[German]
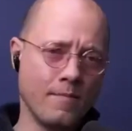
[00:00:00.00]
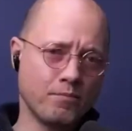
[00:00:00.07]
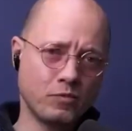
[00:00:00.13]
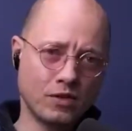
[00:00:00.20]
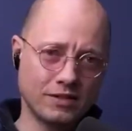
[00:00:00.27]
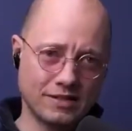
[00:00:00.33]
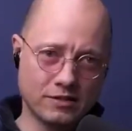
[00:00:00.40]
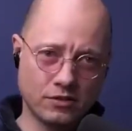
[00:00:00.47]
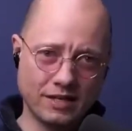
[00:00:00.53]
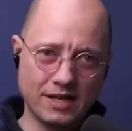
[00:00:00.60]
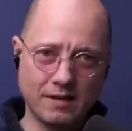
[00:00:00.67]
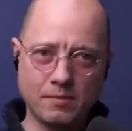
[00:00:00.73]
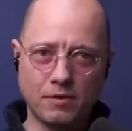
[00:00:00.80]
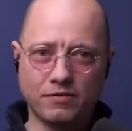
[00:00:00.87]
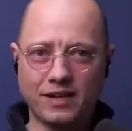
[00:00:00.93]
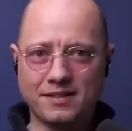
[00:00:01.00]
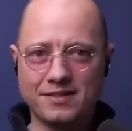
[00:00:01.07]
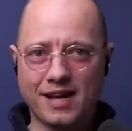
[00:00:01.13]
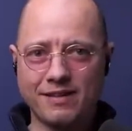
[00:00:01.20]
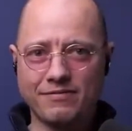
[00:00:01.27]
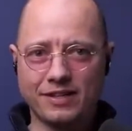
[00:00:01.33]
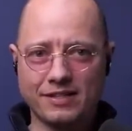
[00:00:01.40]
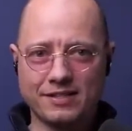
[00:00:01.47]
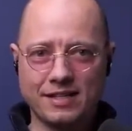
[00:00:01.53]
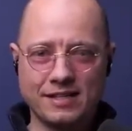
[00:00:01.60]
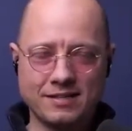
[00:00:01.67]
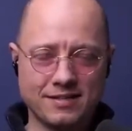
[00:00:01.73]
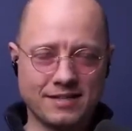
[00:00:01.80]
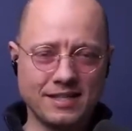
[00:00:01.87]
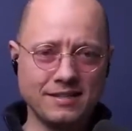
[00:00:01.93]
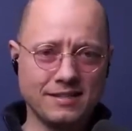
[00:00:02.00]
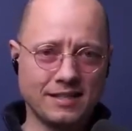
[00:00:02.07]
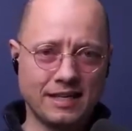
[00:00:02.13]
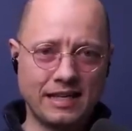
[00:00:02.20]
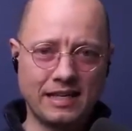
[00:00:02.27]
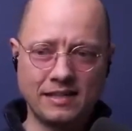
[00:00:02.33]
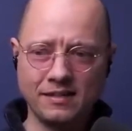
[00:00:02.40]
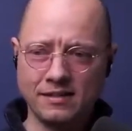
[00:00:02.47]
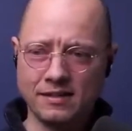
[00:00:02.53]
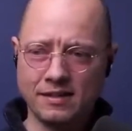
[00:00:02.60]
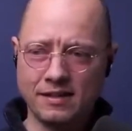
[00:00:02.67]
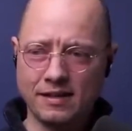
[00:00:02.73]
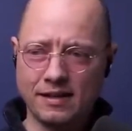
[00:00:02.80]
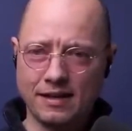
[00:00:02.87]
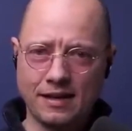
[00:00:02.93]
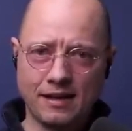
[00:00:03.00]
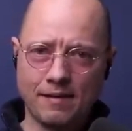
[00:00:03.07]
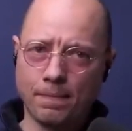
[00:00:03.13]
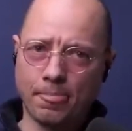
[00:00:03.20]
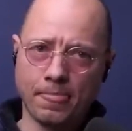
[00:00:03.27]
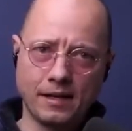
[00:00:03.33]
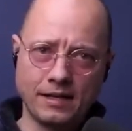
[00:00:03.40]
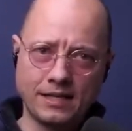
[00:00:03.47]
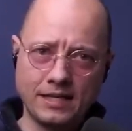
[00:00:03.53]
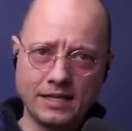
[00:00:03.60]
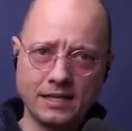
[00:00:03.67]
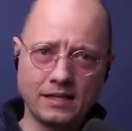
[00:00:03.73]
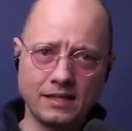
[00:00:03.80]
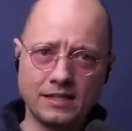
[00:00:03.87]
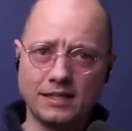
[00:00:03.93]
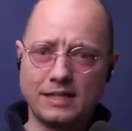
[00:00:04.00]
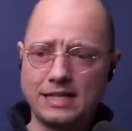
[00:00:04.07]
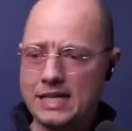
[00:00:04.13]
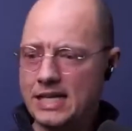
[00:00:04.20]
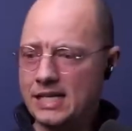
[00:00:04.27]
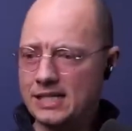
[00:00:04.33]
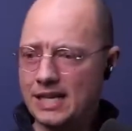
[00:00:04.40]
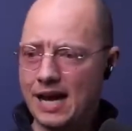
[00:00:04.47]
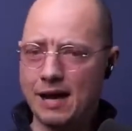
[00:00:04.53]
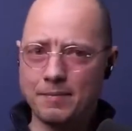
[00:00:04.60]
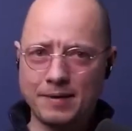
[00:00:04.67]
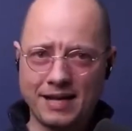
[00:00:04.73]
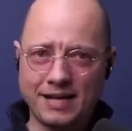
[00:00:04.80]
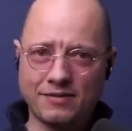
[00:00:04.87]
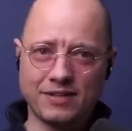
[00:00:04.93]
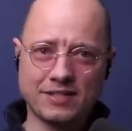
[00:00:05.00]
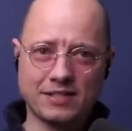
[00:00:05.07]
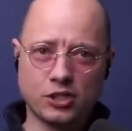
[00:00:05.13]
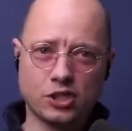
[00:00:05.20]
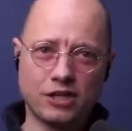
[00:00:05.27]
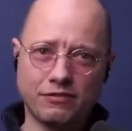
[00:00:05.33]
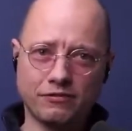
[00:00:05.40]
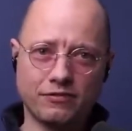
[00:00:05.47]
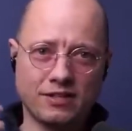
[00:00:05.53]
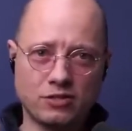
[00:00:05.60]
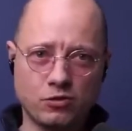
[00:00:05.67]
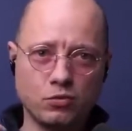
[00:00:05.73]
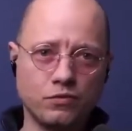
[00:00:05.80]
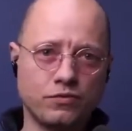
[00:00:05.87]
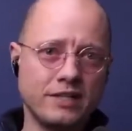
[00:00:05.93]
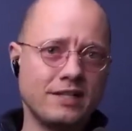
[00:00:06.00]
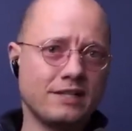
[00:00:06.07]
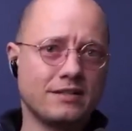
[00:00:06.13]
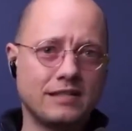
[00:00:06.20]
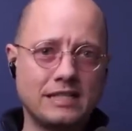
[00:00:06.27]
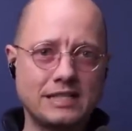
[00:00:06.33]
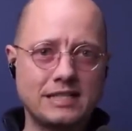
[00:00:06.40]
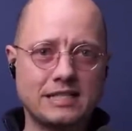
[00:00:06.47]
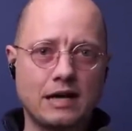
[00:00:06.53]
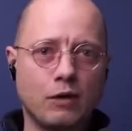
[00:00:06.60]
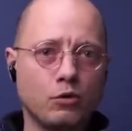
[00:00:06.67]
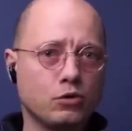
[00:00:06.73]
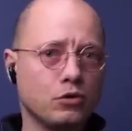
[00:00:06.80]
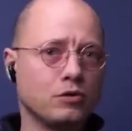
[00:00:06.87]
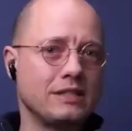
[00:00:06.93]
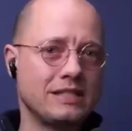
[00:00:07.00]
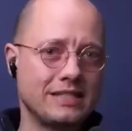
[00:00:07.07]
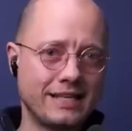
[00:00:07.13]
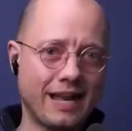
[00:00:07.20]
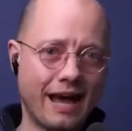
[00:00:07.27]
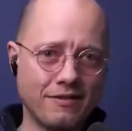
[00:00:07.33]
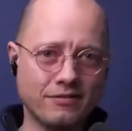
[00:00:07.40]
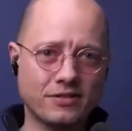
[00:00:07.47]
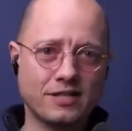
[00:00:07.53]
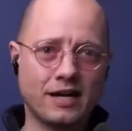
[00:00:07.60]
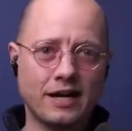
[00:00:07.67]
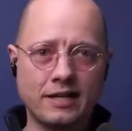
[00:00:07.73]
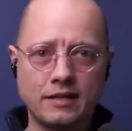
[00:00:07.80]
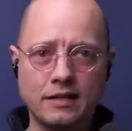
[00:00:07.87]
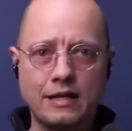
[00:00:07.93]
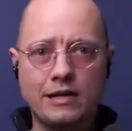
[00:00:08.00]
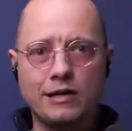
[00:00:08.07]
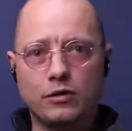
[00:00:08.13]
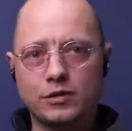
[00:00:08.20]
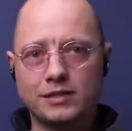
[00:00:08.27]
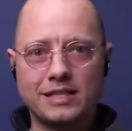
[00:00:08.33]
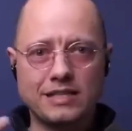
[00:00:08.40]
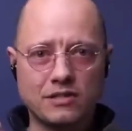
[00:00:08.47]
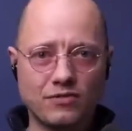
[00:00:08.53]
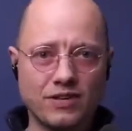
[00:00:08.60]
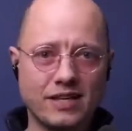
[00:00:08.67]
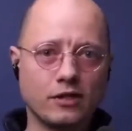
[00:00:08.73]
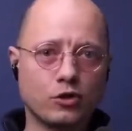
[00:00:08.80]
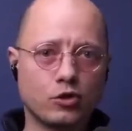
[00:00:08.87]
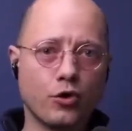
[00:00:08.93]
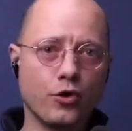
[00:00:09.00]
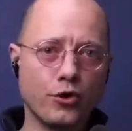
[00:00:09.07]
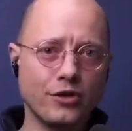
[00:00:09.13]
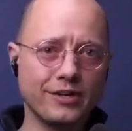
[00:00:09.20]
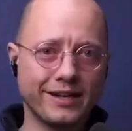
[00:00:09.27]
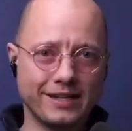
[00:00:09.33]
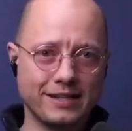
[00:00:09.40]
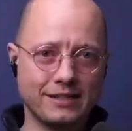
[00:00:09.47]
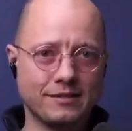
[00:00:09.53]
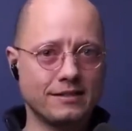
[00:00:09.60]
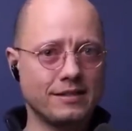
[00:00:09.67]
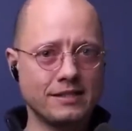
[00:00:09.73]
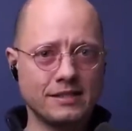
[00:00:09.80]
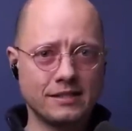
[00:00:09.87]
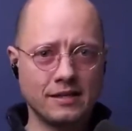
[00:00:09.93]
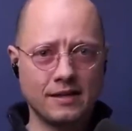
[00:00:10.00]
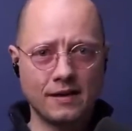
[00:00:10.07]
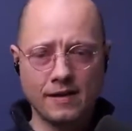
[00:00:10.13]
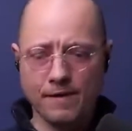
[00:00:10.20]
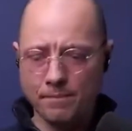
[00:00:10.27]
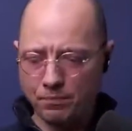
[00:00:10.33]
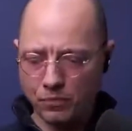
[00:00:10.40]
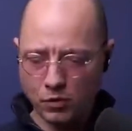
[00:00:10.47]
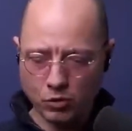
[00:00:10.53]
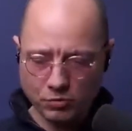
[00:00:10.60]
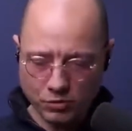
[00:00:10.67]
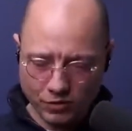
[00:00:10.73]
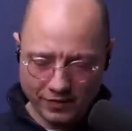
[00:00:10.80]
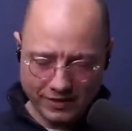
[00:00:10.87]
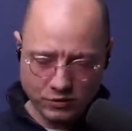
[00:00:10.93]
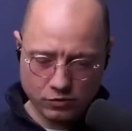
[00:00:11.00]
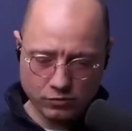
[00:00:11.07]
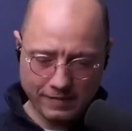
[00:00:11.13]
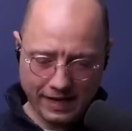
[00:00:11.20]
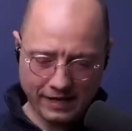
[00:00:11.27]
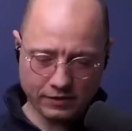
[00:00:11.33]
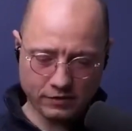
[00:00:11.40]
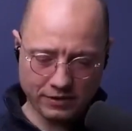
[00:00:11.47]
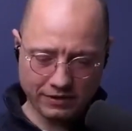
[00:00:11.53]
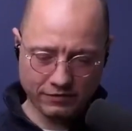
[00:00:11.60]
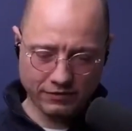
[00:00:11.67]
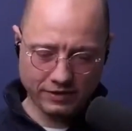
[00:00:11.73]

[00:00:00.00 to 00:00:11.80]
Das soll eben auf ganz einfache Instinkte gehen, ähm, hier, ich habe etwas geschafft, was du willst, dieses Auto, diesen Lifestyle und deswegen ködere ich dich, um sowas zu machen. Und ich